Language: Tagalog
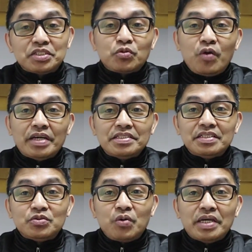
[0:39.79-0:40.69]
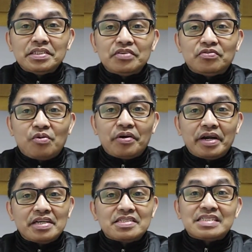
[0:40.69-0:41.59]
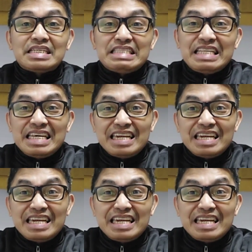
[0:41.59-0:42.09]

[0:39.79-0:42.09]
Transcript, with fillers: 2024 is hindi